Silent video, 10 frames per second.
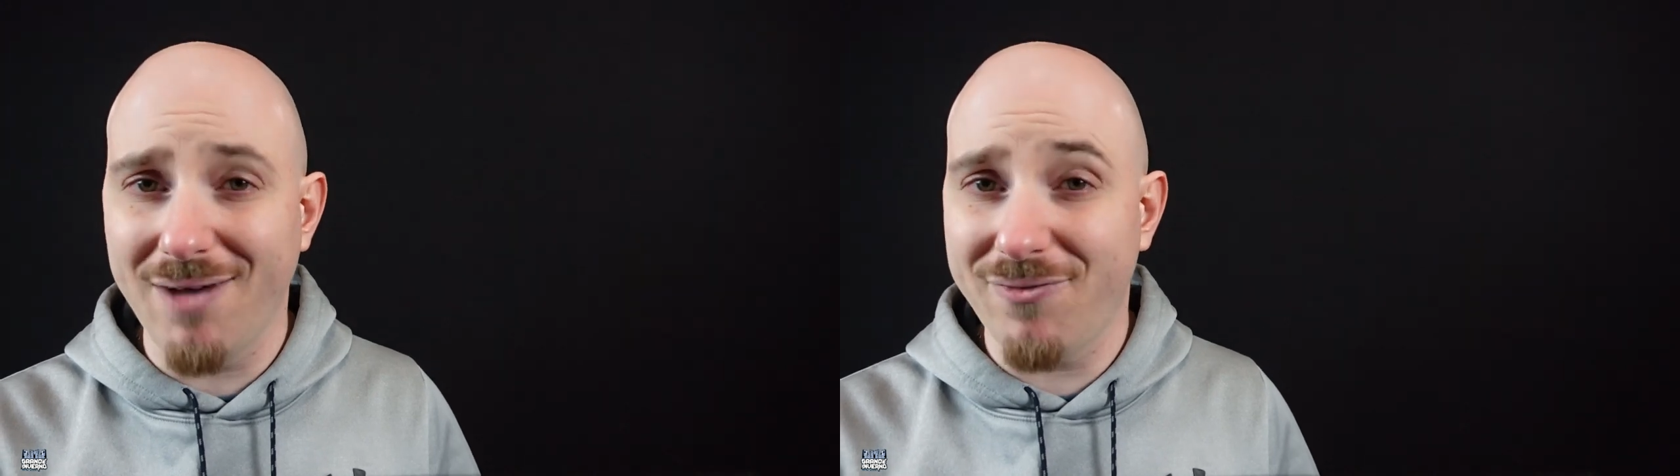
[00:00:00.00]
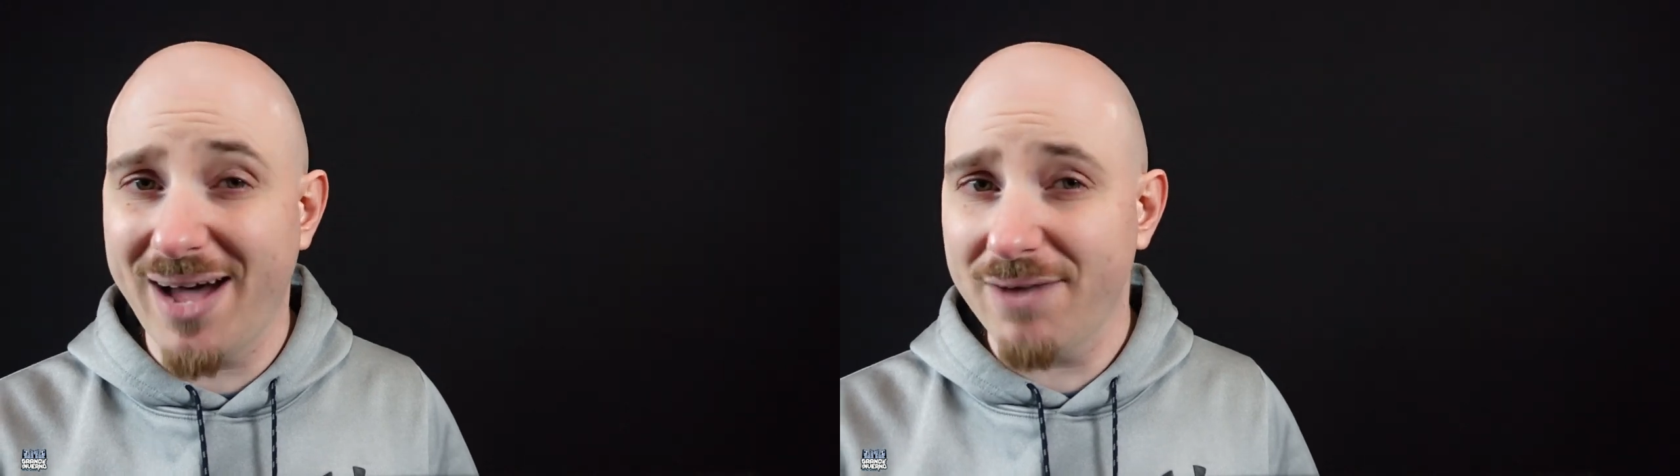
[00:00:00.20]

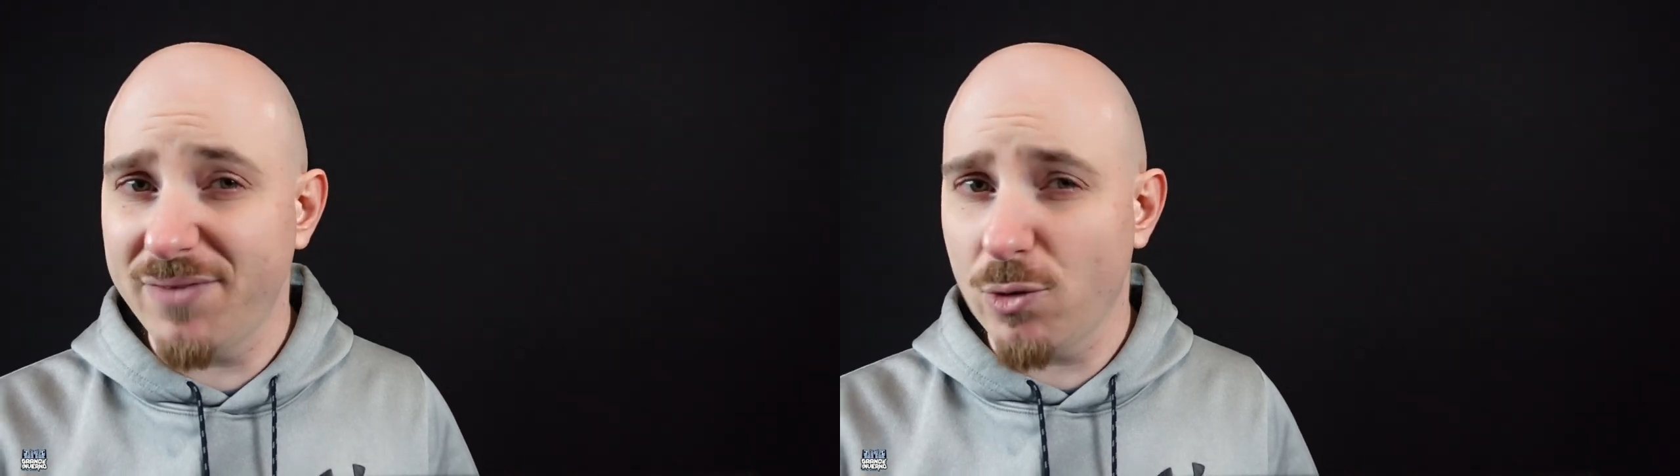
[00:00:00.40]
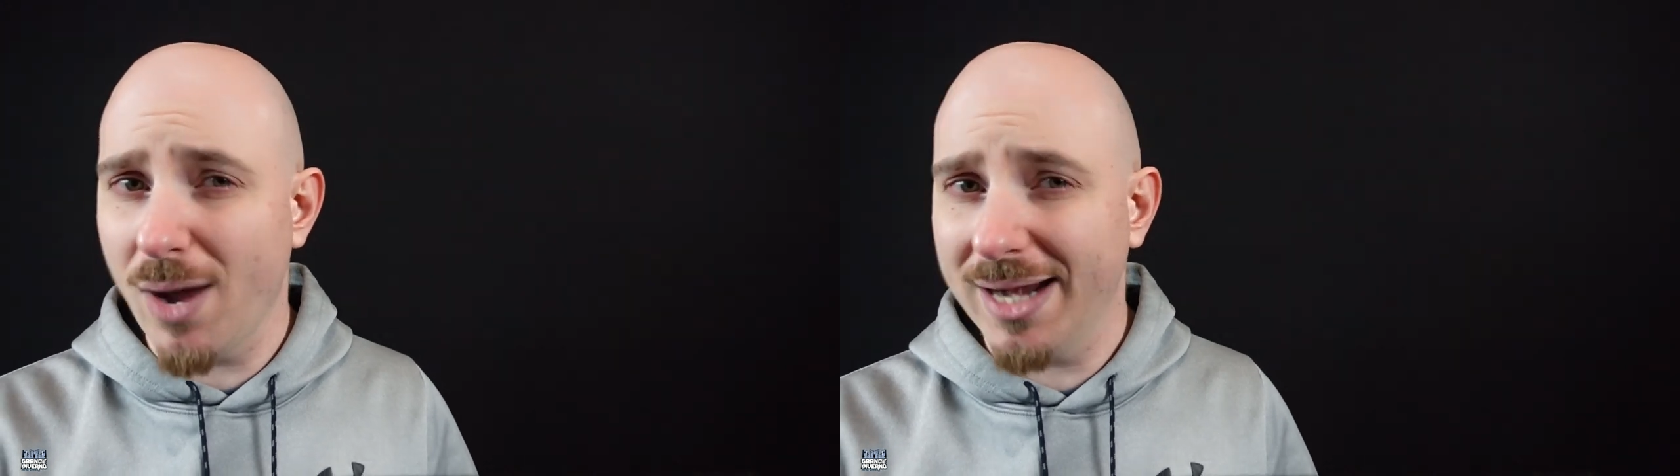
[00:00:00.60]
a
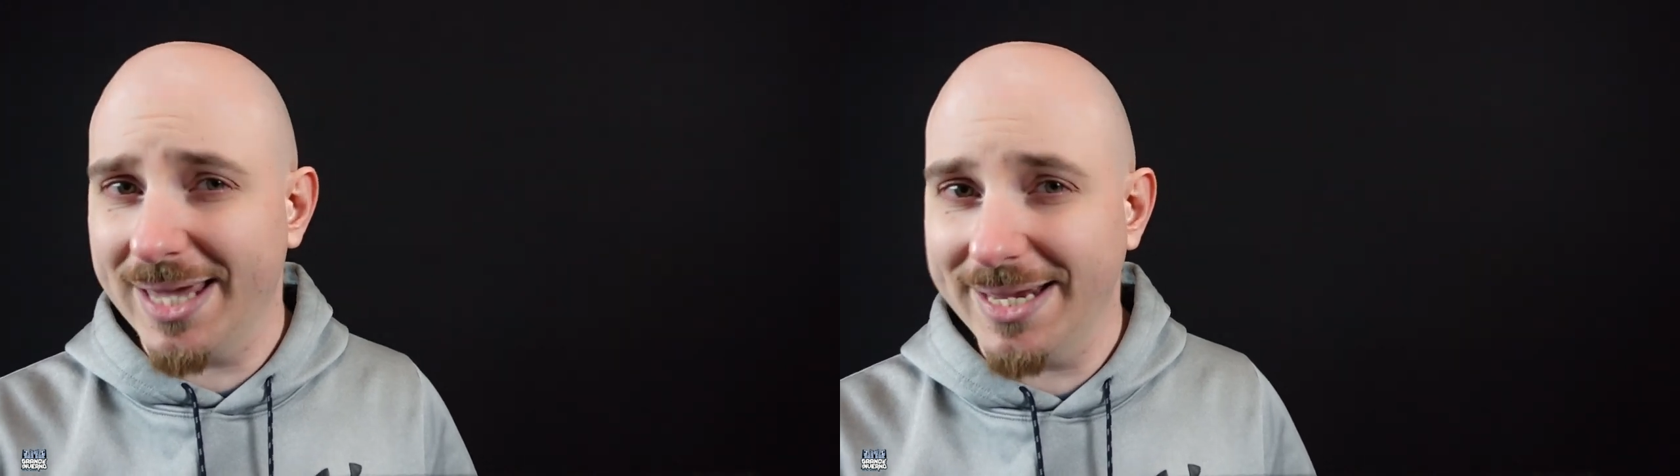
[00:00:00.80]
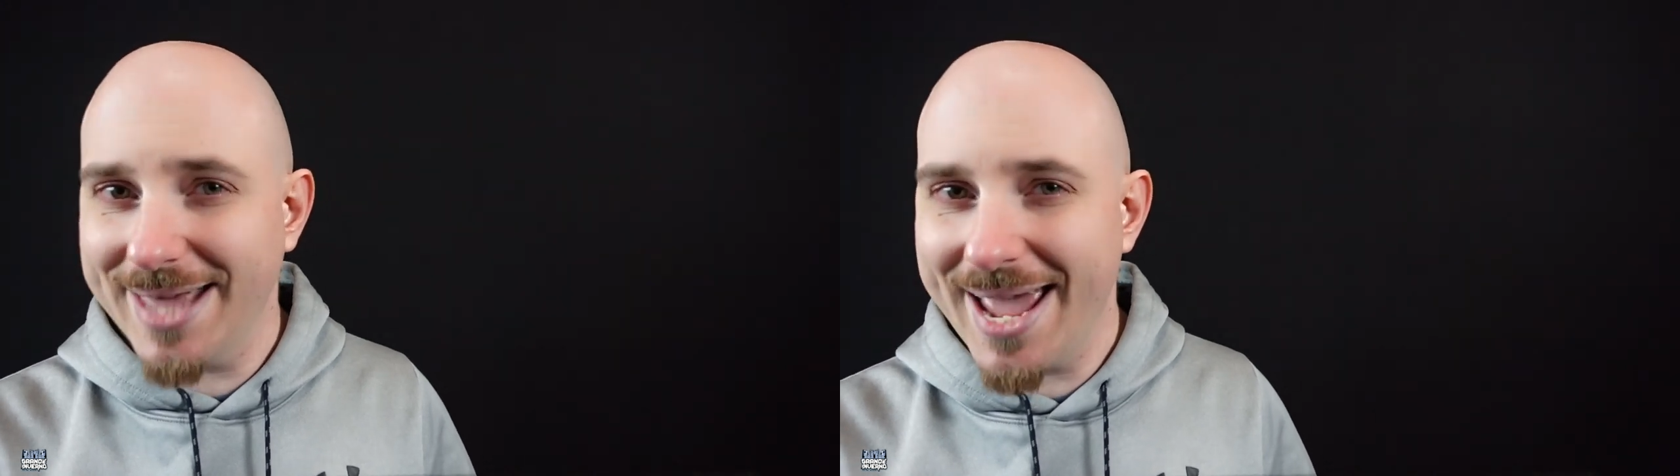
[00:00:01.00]
farvi
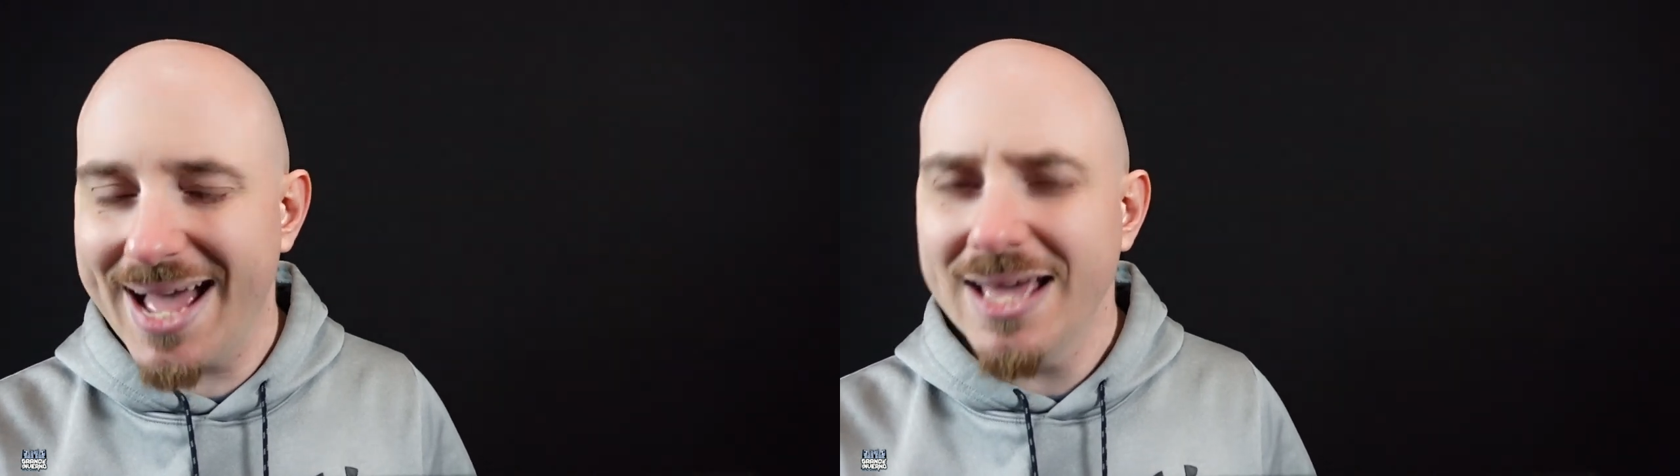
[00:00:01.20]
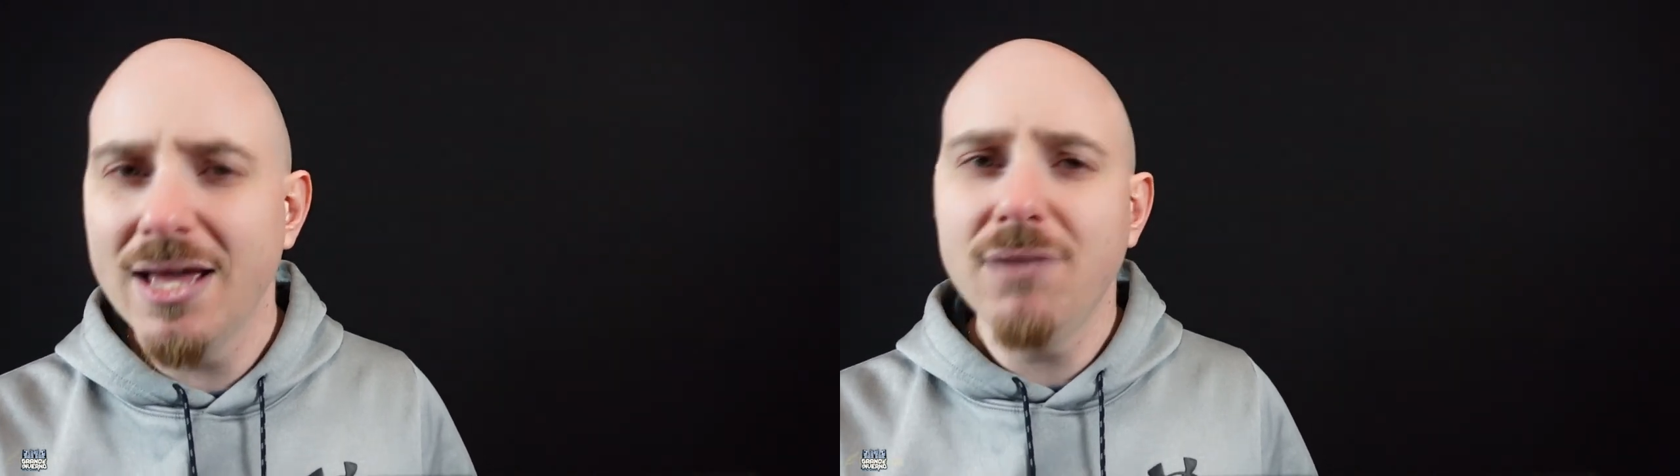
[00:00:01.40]
qualche idea,